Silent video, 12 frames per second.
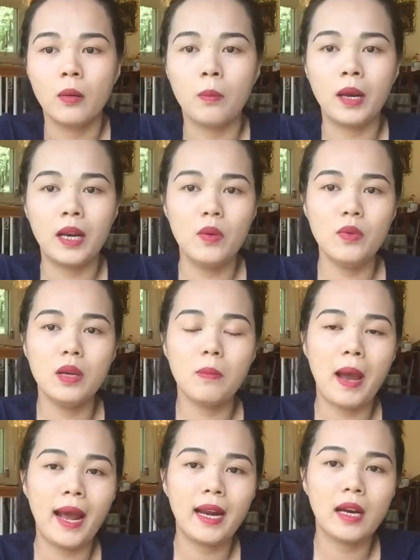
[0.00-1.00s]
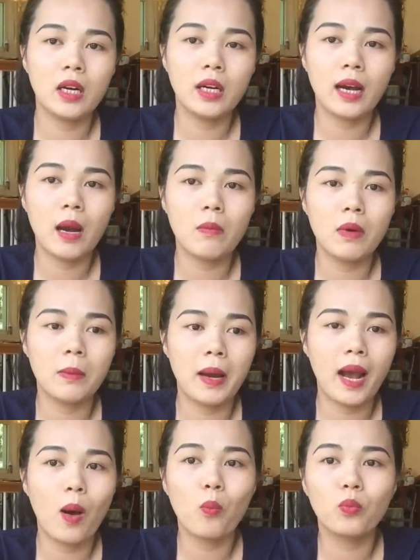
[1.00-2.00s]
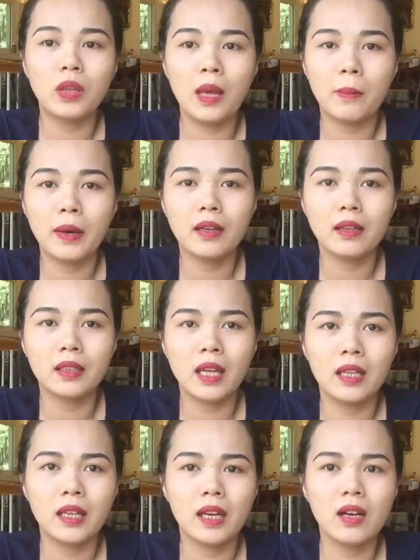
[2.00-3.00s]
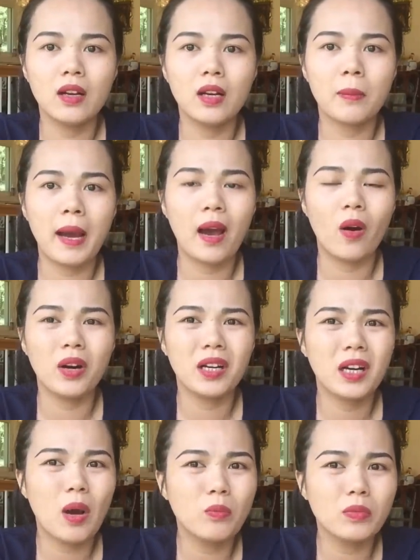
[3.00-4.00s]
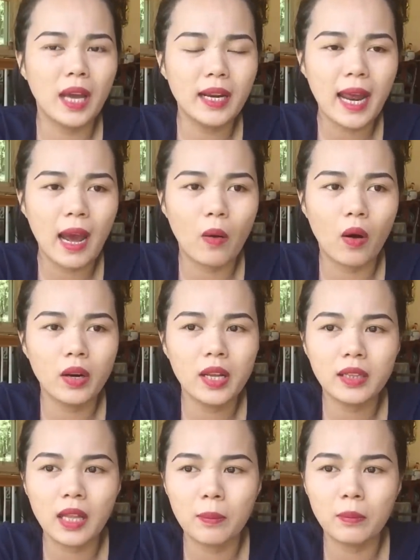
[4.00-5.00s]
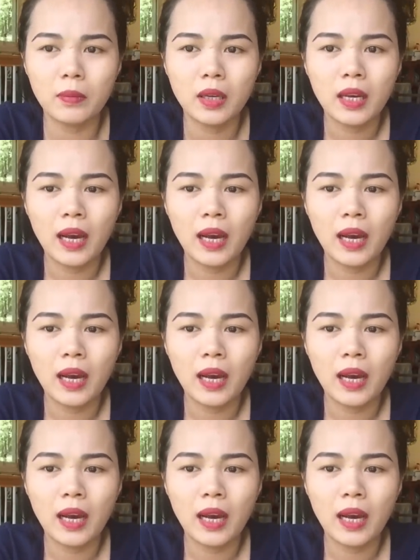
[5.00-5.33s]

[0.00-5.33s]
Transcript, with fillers: mà nếu như bạn là người đàn ông mà bạn không tìm ra được tiền thì cái người đàn bà họ không thể nào họ đi tìm